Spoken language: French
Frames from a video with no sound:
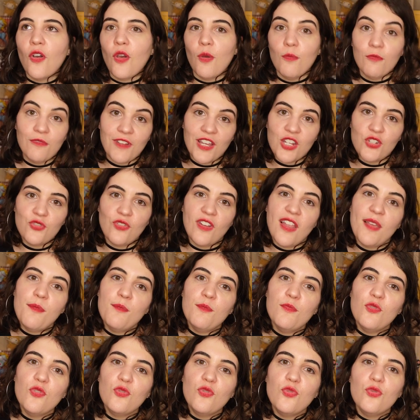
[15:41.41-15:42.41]
Moi je
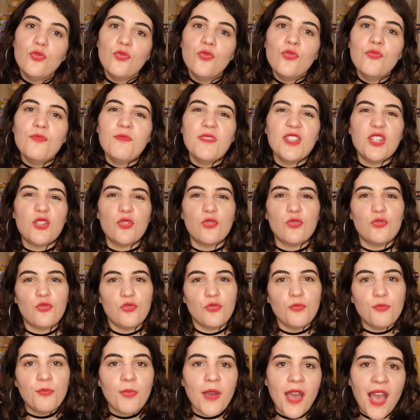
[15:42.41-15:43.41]
l'aime beaucoup mais je
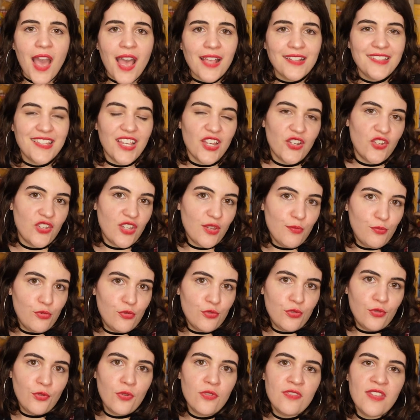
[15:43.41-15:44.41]
suis pas attachée
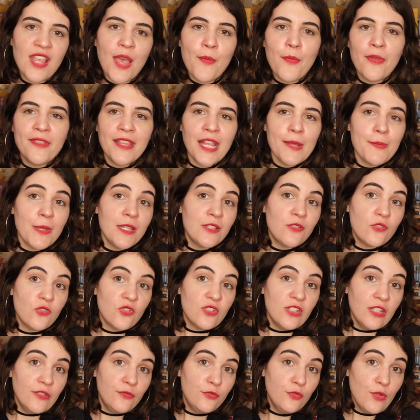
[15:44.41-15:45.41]
plus que ça, peut-être parce que
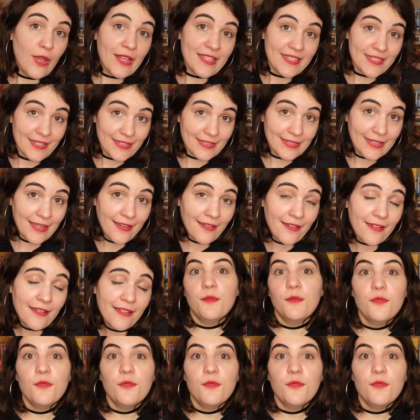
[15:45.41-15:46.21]
je l'ai vu assez tard.